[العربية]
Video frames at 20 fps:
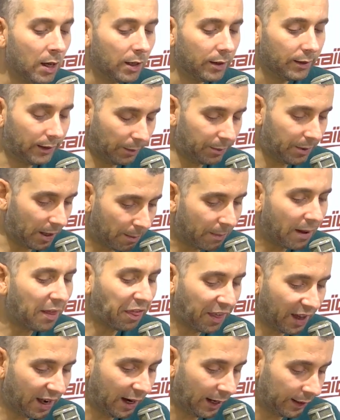تبدا
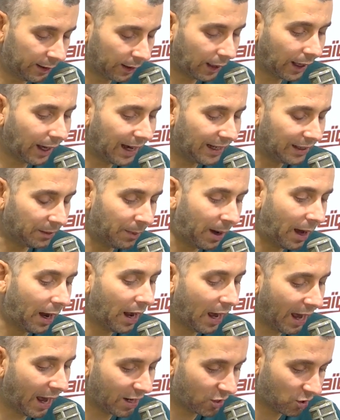مثلا قادمه على
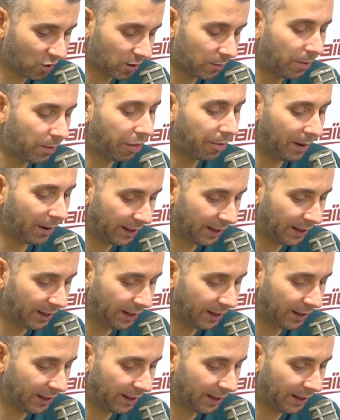عجز ب